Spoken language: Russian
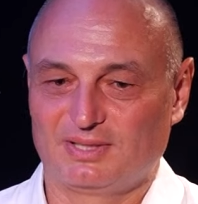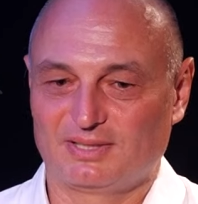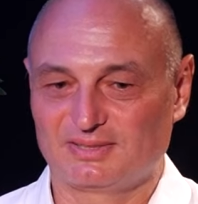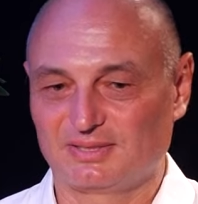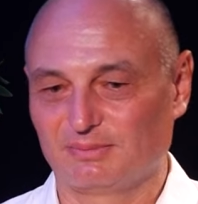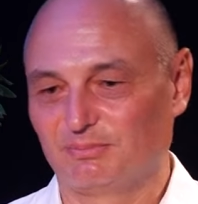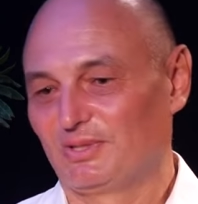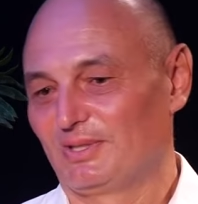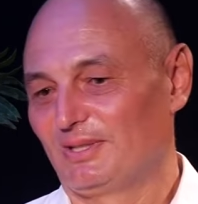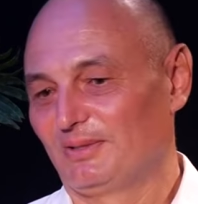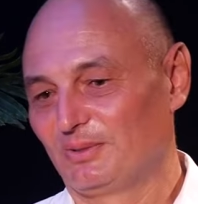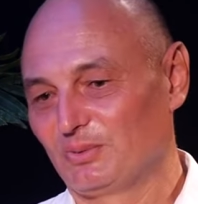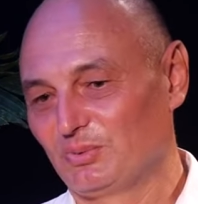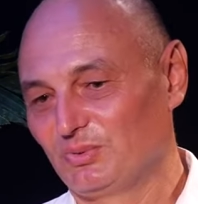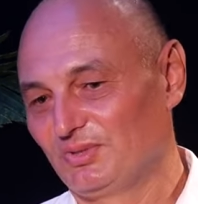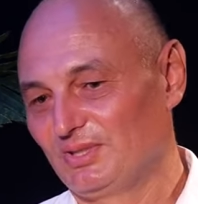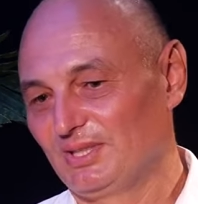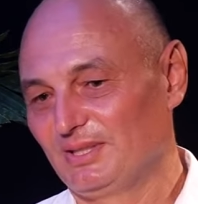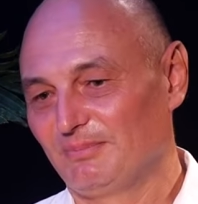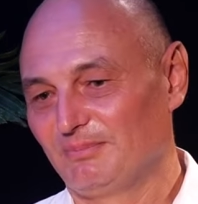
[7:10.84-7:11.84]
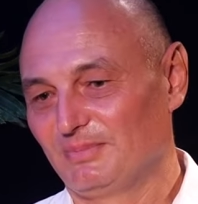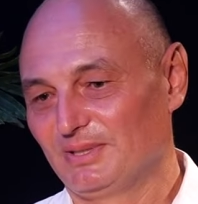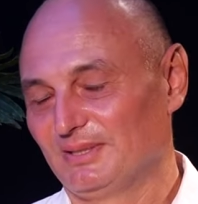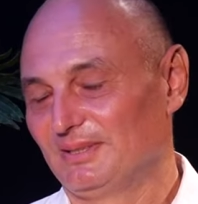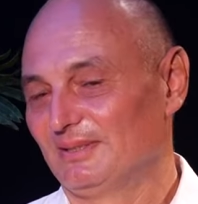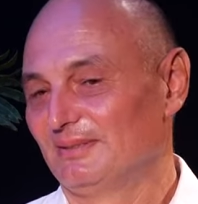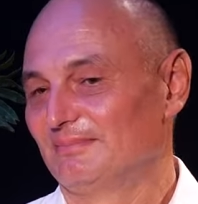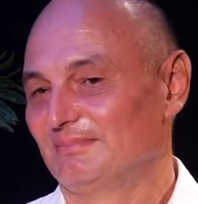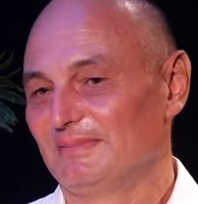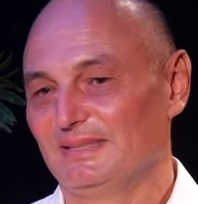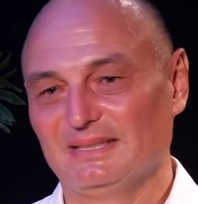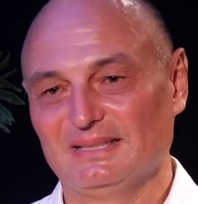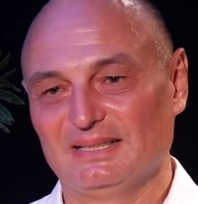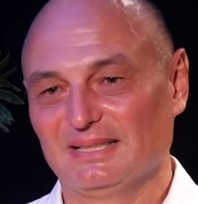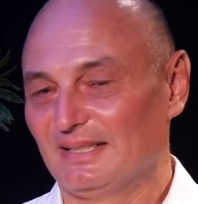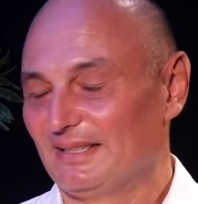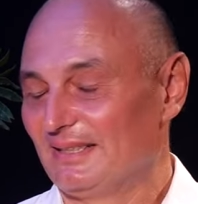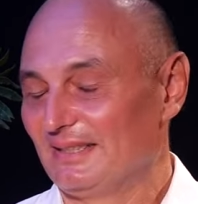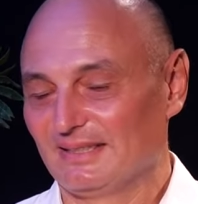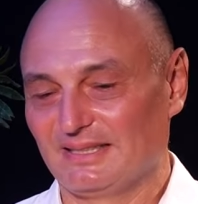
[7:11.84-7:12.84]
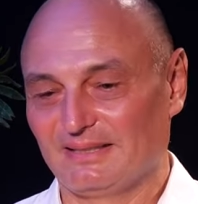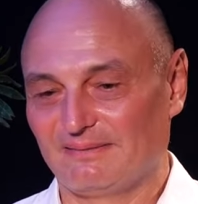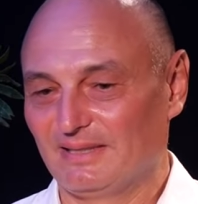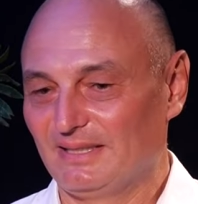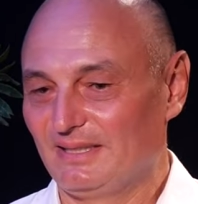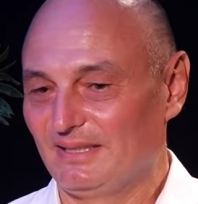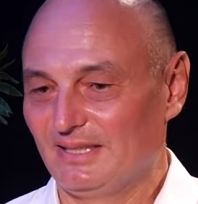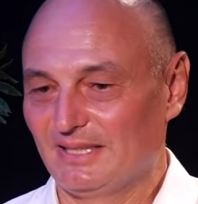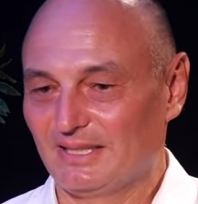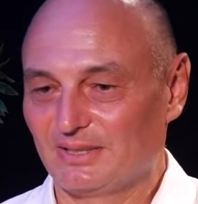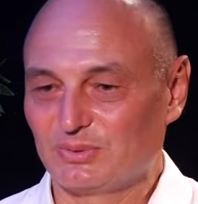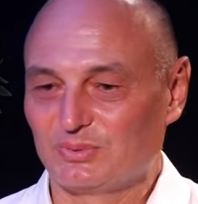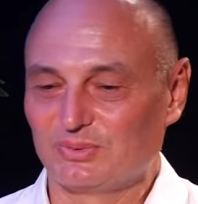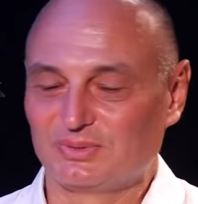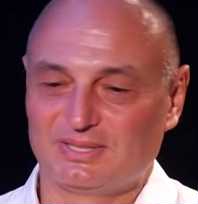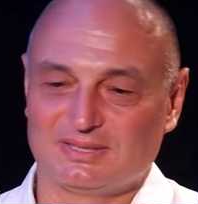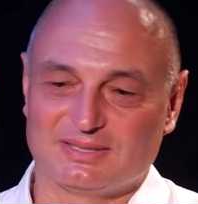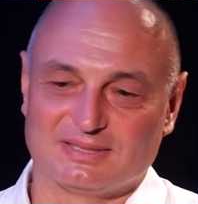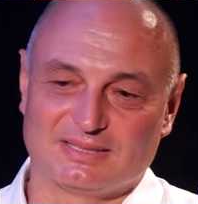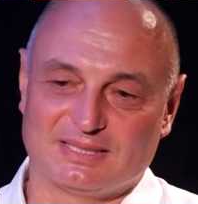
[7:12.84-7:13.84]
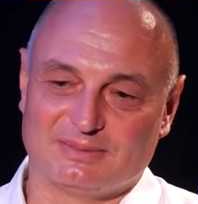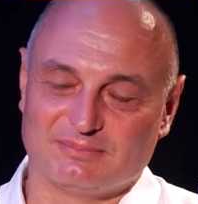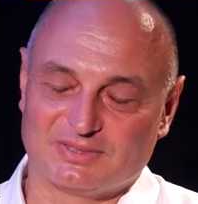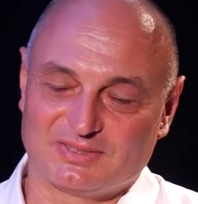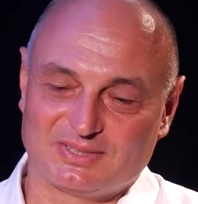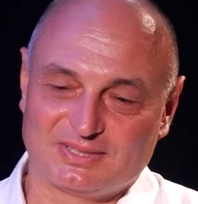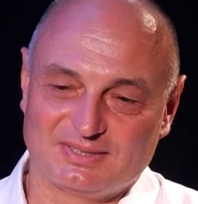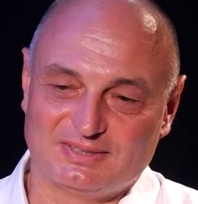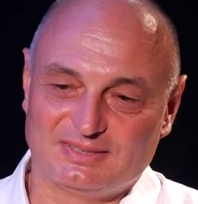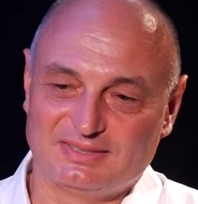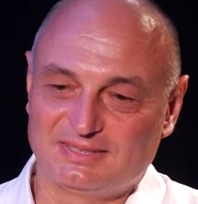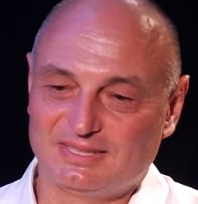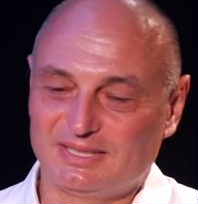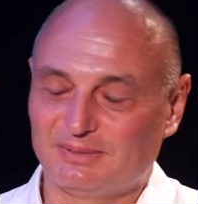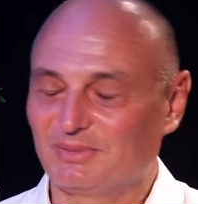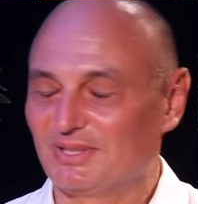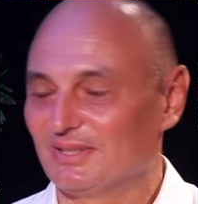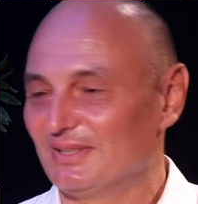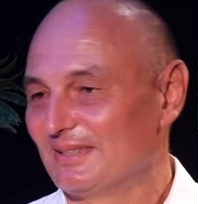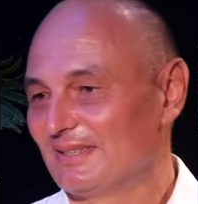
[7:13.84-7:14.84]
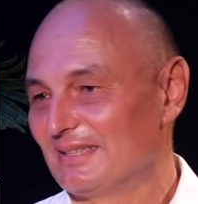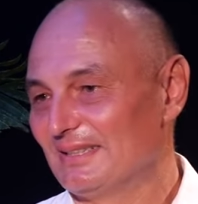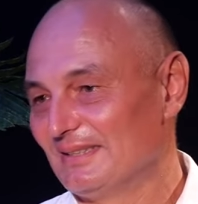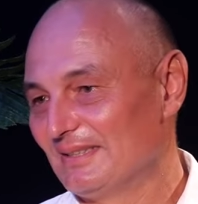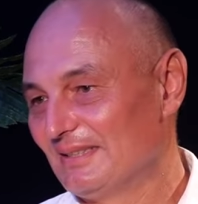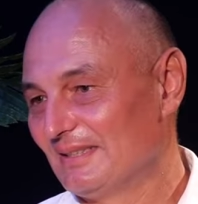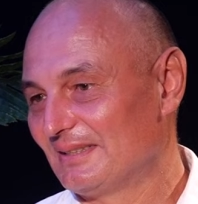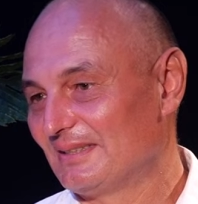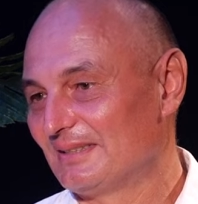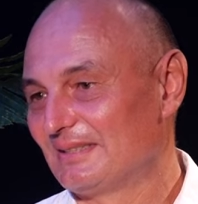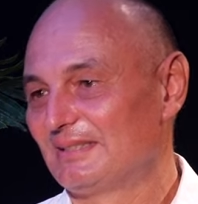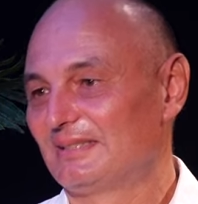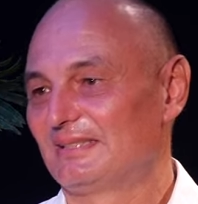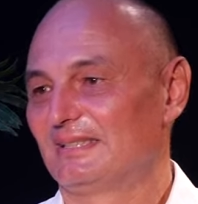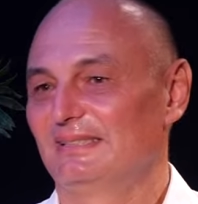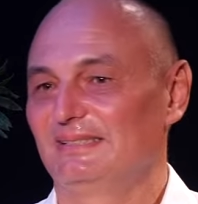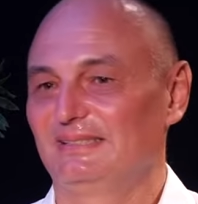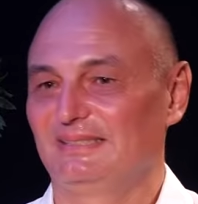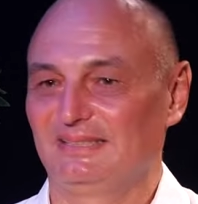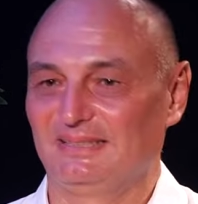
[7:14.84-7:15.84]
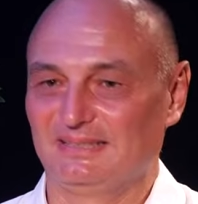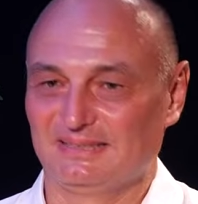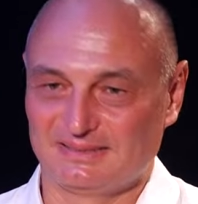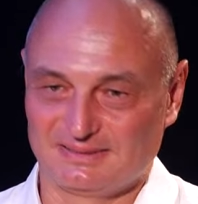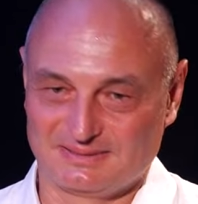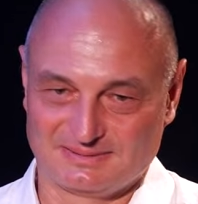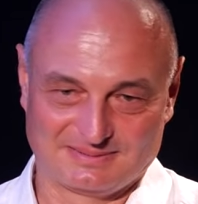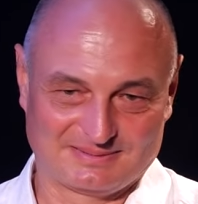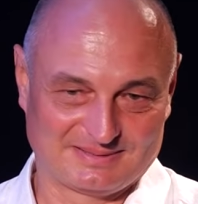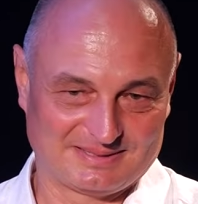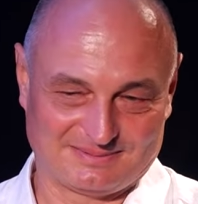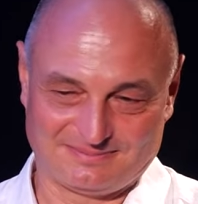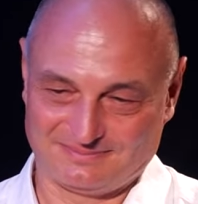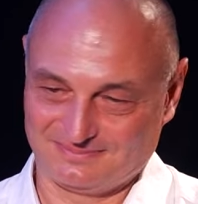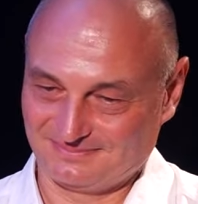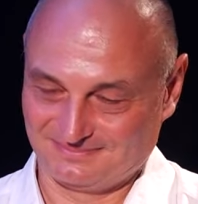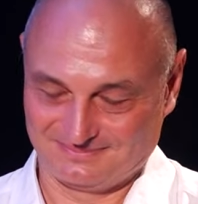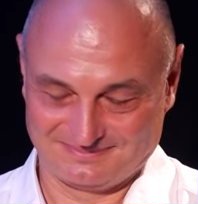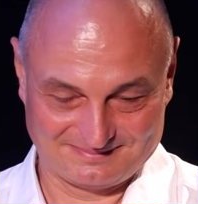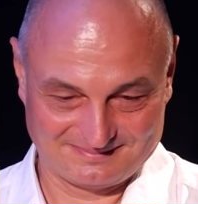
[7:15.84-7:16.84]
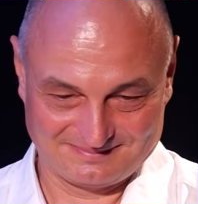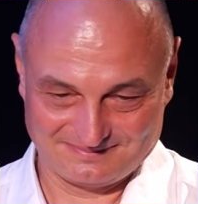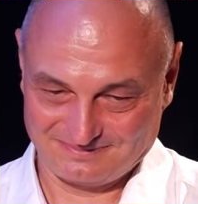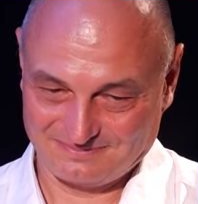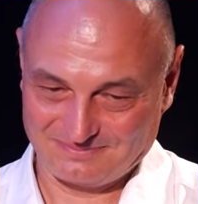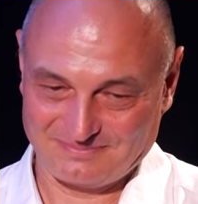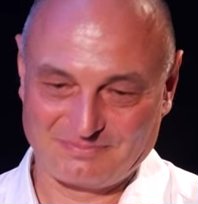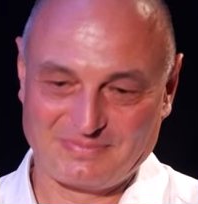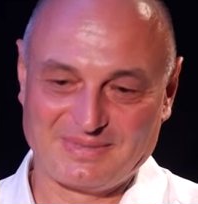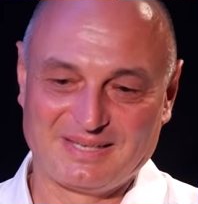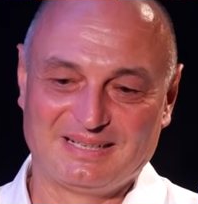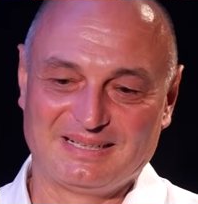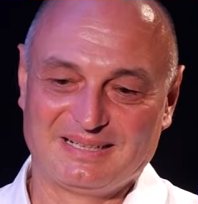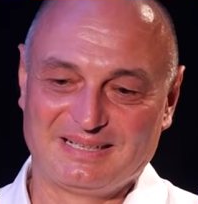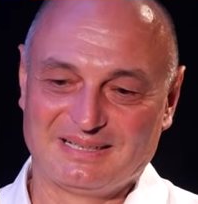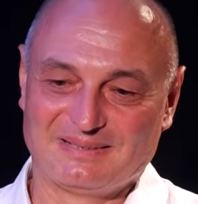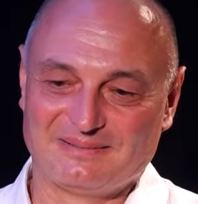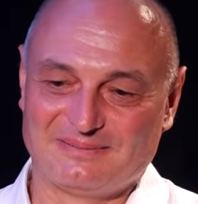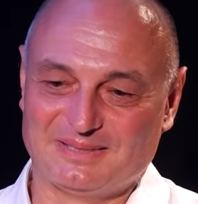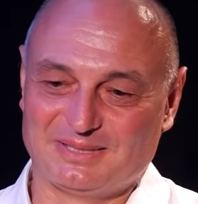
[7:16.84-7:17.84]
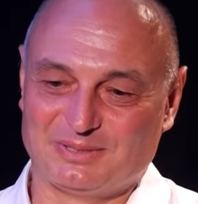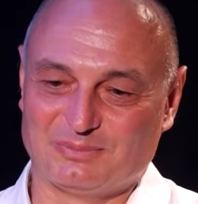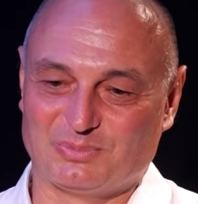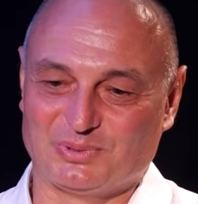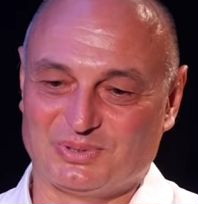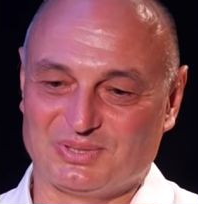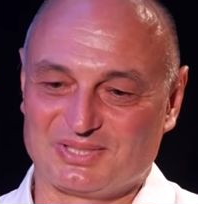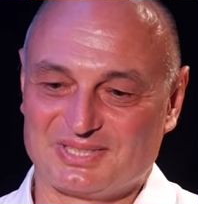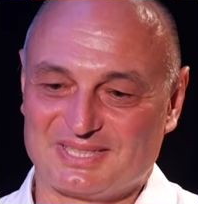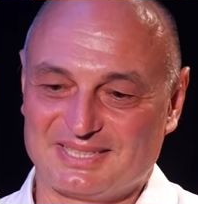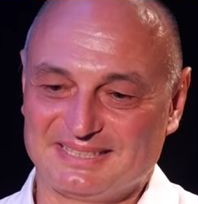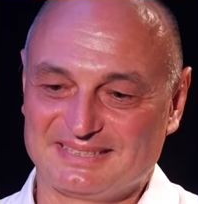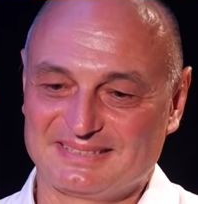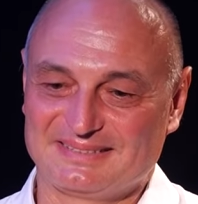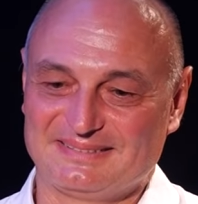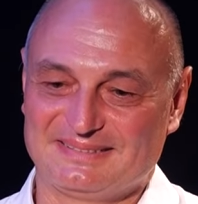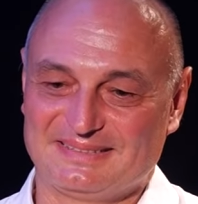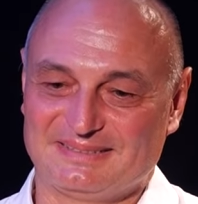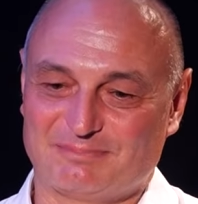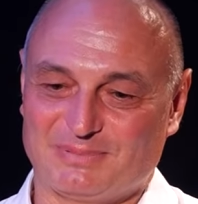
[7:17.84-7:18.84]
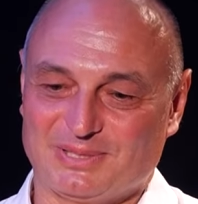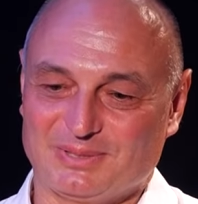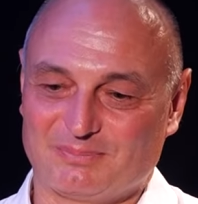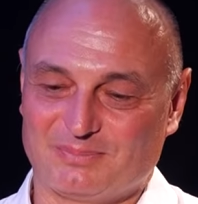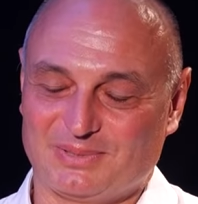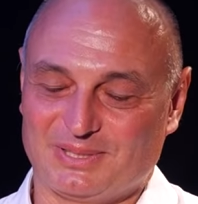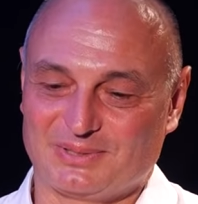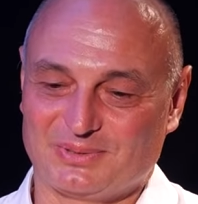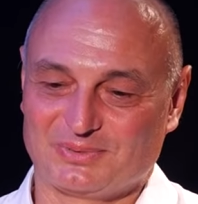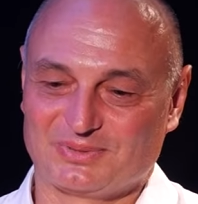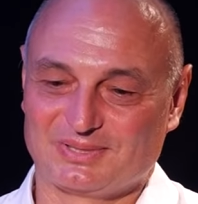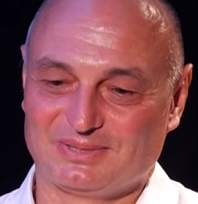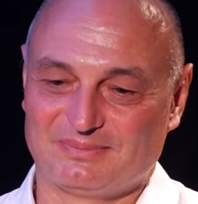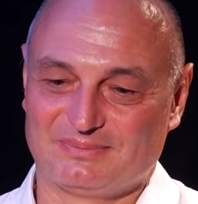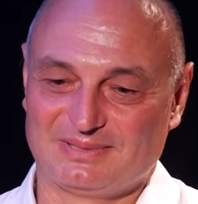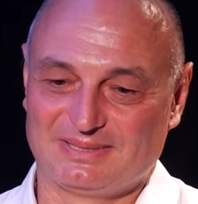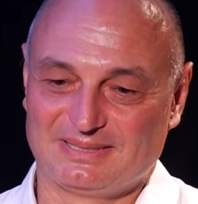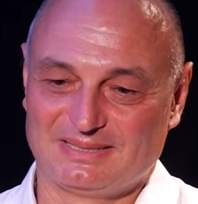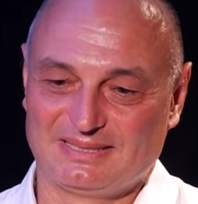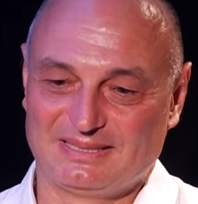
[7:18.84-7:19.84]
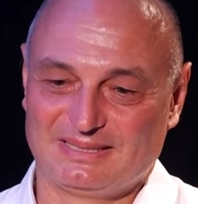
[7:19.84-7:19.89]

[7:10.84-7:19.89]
я собирал друзей, мы арендовали яхту где-то там на Средиземке, на Канарах, ходили там в эти путешествия под парусом.